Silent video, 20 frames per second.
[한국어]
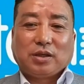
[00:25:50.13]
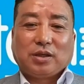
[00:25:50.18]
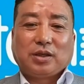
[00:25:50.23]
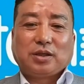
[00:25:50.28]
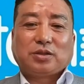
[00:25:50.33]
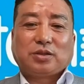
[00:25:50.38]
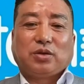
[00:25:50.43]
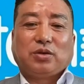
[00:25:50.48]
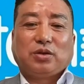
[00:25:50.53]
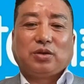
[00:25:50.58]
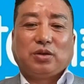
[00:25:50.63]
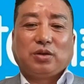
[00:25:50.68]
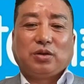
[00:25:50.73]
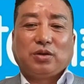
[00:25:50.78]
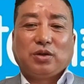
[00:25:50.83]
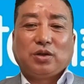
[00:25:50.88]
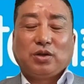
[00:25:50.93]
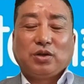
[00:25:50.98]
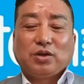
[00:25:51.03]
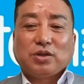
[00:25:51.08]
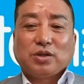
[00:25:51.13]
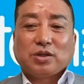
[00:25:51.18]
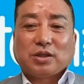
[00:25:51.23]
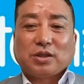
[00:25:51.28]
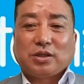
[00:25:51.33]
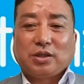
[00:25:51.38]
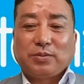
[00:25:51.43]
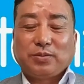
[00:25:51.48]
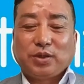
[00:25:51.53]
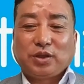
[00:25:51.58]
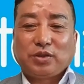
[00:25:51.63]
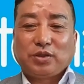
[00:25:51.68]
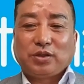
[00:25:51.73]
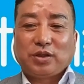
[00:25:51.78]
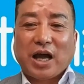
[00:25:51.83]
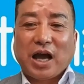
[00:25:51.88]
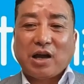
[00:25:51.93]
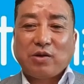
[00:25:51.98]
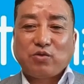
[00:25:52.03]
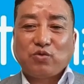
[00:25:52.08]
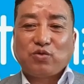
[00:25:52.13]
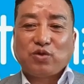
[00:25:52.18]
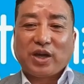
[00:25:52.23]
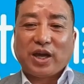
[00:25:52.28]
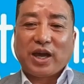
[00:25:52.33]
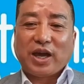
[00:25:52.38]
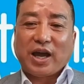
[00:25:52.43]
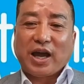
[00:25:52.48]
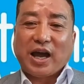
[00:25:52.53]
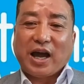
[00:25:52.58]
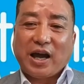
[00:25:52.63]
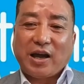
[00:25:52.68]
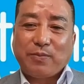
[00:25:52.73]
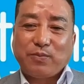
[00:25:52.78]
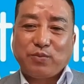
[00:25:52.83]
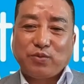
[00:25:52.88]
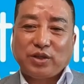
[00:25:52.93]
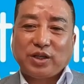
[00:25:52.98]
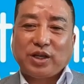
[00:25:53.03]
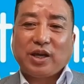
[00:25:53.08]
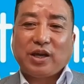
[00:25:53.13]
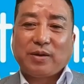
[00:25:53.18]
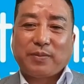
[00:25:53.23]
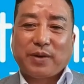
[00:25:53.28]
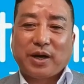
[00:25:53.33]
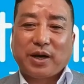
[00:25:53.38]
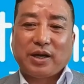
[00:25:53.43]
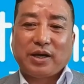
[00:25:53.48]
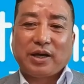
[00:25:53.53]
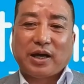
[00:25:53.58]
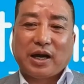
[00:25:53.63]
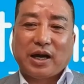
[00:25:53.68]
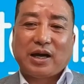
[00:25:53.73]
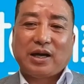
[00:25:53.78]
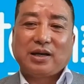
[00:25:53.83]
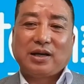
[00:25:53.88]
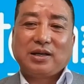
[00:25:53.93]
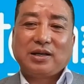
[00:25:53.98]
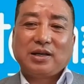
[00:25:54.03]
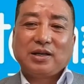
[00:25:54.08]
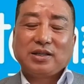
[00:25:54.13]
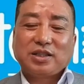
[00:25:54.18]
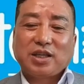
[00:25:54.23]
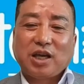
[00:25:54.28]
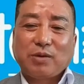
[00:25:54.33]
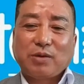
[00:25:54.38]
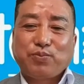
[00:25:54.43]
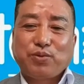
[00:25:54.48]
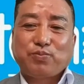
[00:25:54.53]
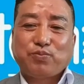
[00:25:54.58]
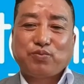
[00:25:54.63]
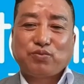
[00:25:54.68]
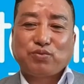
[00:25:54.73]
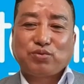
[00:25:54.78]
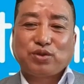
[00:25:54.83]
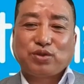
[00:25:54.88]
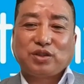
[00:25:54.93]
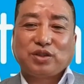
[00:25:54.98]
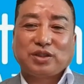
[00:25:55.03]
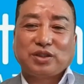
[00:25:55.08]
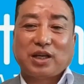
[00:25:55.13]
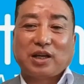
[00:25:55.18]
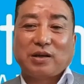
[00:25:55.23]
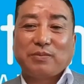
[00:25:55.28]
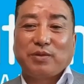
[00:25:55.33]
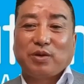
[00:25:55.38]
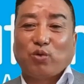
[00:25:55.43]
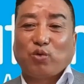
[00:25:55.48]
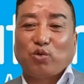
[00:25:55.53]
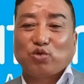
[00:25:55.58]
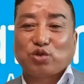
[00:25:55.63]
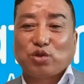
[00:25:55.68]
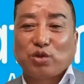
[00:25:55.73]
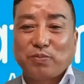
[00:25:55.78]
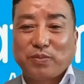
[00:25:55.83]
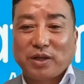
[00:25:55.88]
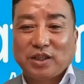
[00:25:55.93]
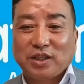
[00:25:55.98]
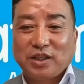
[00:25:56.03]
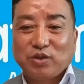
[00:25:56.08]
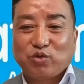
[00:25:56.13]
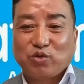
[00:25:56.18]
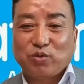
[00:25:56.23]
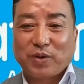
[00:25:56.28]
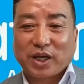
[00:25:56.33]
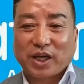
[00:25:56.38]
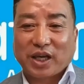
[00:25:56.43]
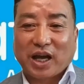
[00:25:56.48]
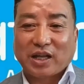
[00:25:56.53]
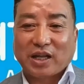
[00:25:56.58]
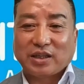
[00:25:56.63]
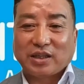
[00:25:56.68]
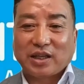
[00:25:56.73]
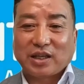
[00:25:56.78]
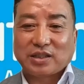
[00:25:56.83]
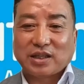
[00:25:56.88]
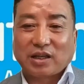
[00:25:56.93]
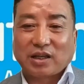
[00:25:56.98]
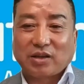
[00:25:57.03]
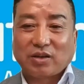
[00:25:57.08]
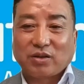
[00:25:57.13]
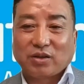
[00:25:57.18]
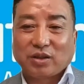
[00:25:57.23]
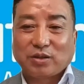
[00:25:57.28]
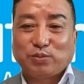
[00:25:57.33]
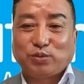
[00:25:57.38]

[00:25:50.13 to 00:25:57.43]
그래서 그러면은 한국에 아무리 해봐야 생피부 쓰는 사람이 5천만 인구밖에 안 되잖아요.